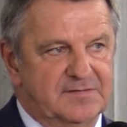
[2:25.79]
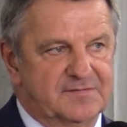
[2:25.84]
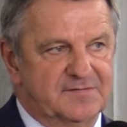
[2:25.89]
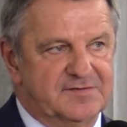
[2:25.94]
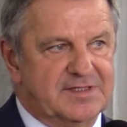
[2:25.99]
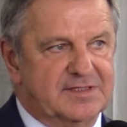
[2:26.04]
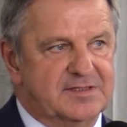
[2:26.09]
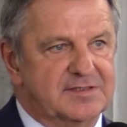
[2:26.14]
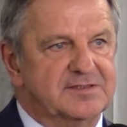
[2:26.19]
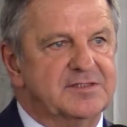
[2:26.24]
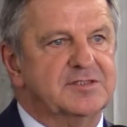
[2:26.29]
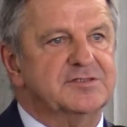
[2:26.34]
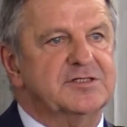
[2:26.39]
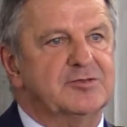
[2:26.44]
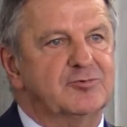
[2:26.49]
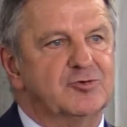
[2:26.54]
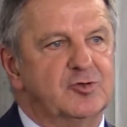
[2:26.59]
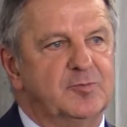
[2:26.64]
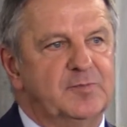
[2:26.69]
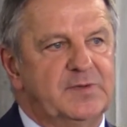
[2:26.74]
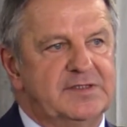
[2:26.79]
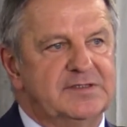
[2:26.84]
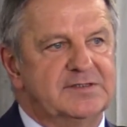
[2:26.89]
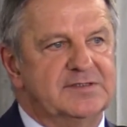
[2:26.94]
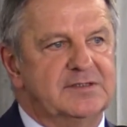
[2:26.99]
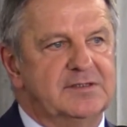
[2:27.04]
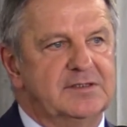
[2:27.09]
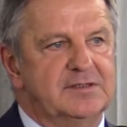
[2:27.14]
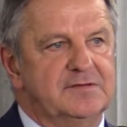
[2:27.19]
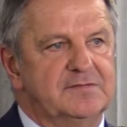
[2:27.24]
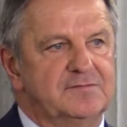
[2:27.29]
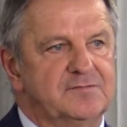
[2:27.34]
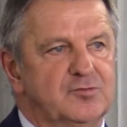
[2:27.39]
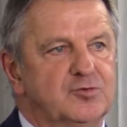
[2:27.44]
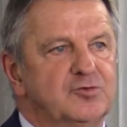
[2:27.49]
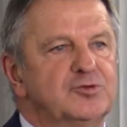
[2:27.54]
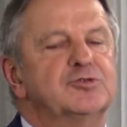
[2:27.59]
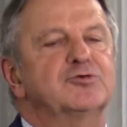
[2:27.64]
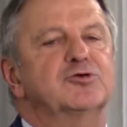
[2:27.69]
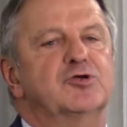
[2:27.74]
W statystyce europejskiej, w
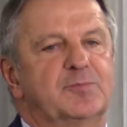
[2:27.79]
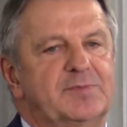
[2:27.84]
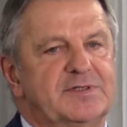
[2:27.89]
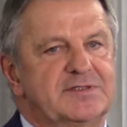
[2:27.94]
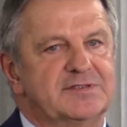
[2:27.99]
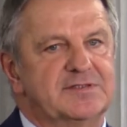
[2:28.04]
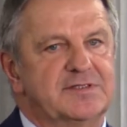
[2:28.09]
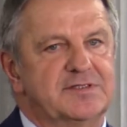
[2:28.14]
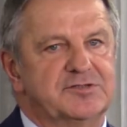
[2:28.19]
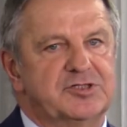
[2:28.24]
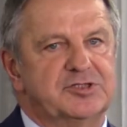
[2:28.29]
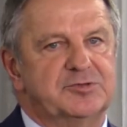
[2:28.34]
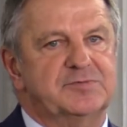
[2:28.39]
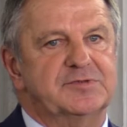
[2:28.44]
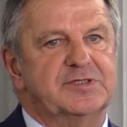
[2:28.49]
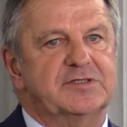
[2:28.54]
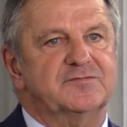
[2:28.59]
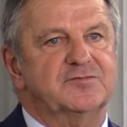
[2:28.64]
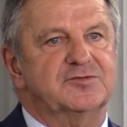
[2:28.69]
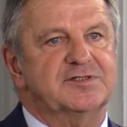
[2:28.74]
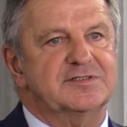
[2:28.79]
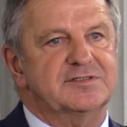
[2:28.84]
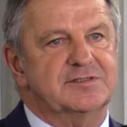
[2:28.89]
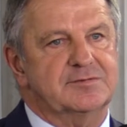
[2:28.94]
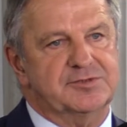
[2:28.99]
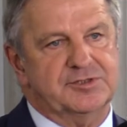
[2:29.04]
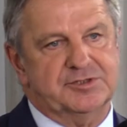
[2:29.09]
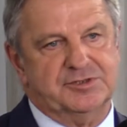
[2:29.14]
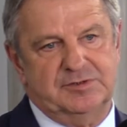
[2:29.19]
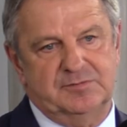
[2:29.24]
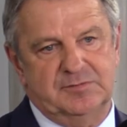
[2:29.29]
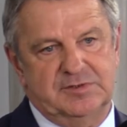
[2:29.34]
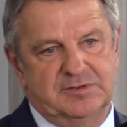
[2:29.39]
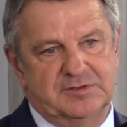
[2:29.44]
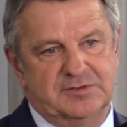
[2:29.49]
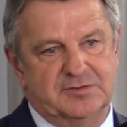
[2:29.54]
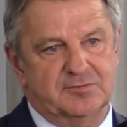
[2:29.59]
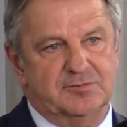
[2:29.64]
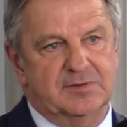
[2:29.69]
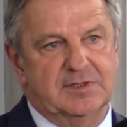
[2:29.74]
Unii Europejskiej jesteśmy na 23
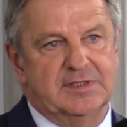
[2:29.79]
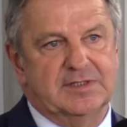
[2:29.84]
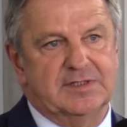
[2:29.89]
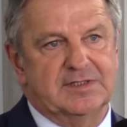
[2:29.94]
miejscu.